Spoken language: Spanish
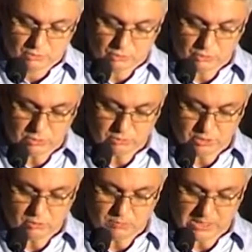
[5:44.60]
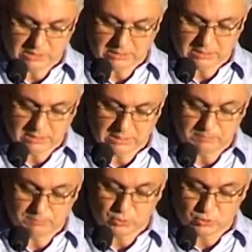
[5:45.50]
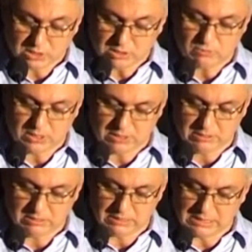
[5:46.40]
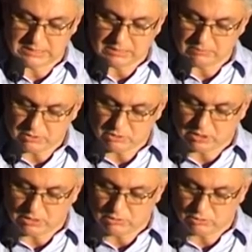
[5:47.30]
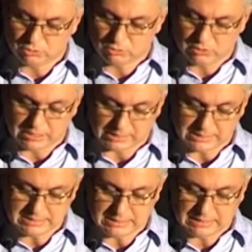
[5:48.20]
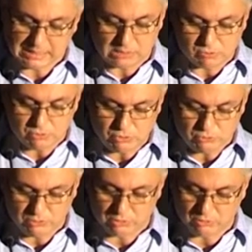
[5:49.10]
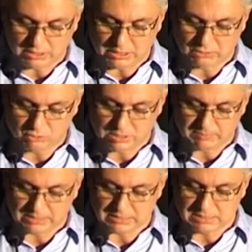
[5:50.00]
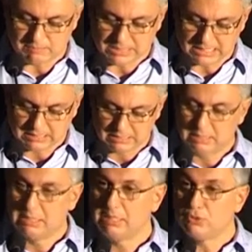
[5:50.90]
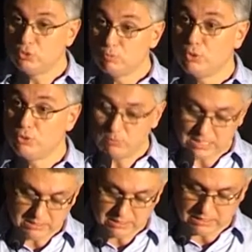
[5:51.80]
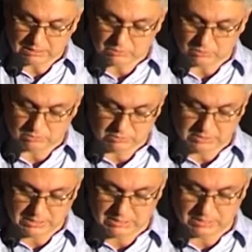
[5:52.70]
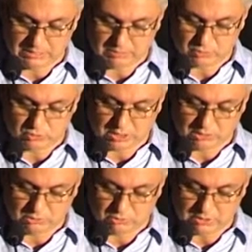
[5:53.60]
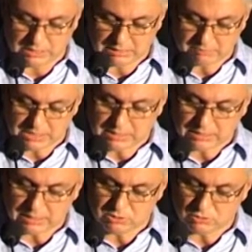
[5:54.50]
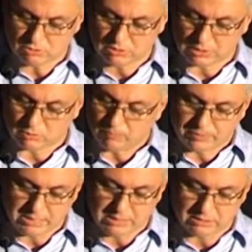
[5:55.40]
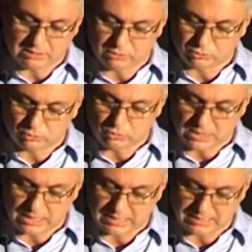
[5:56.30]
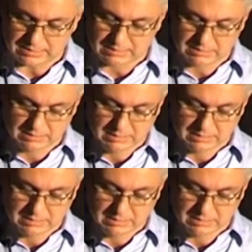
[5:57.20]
Todo esto se convierte en posible desde el servicio generoso que realiza cada uno de los que les toca participar de un modo más directo de este proyecto y también de aquellos que acompañan desde otros lugares.